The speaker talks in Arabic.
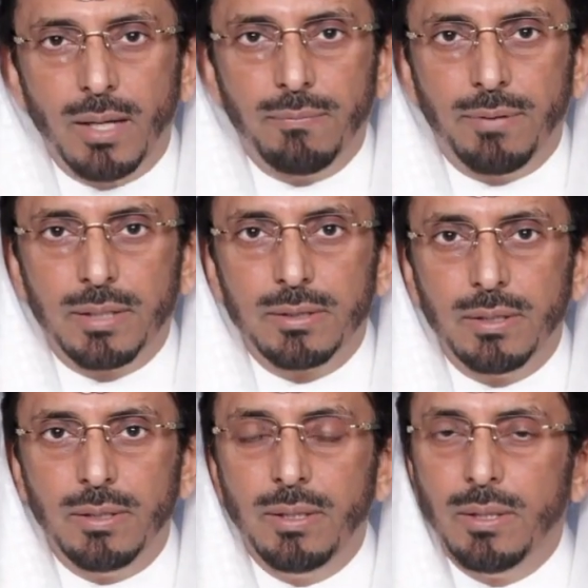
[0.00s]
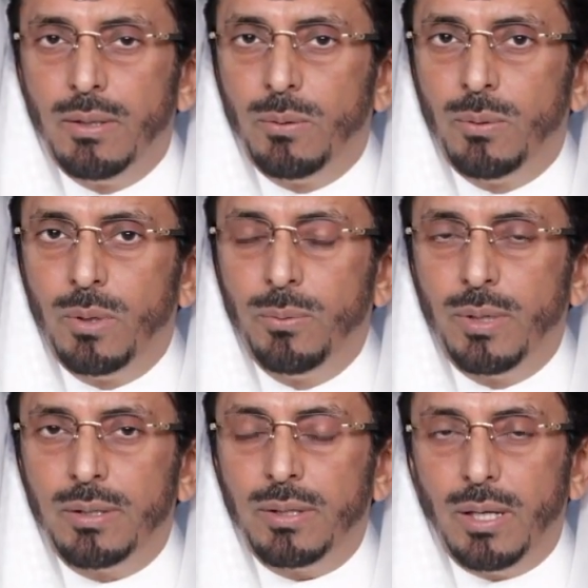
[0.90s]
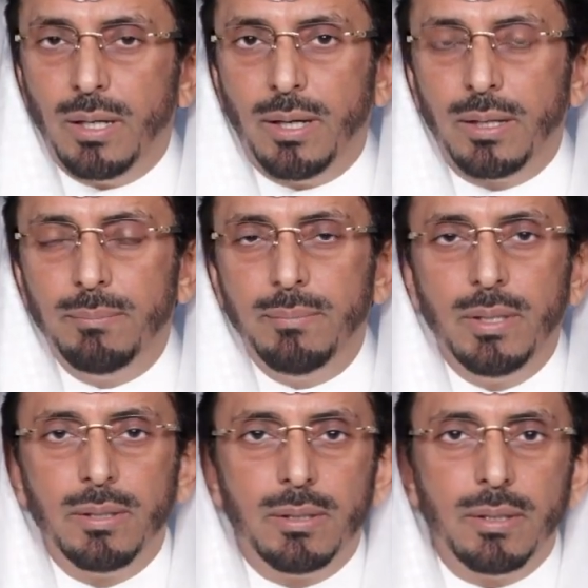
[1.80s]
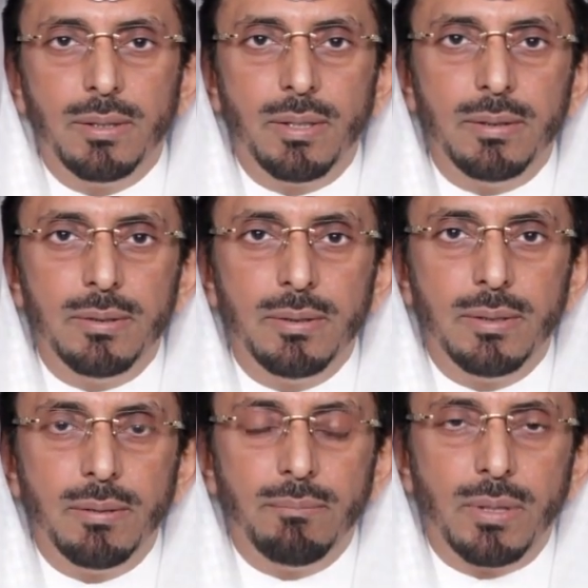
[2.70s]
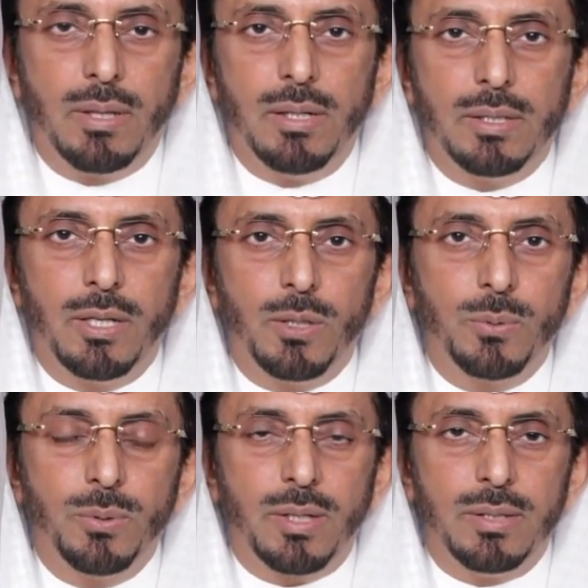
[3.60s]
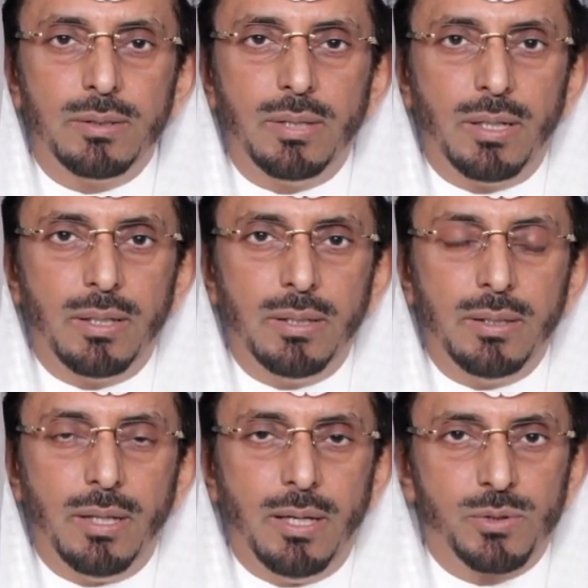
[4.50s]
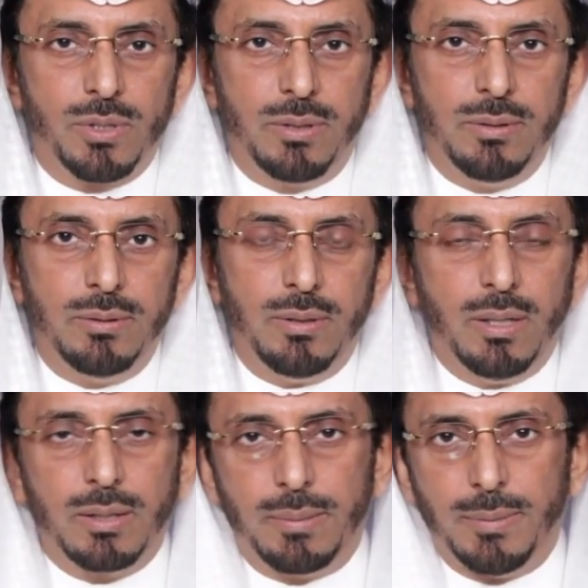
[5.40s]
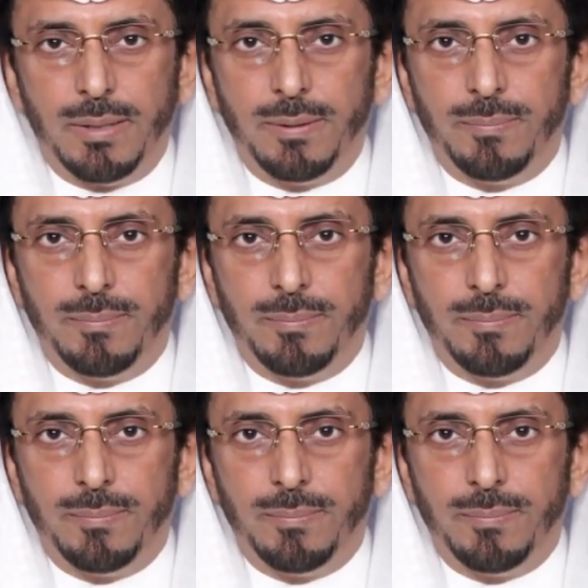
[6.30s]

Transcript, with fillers: الفاضل وهو الحرم اذا بذلك يكون قد نال اجرا عظيما.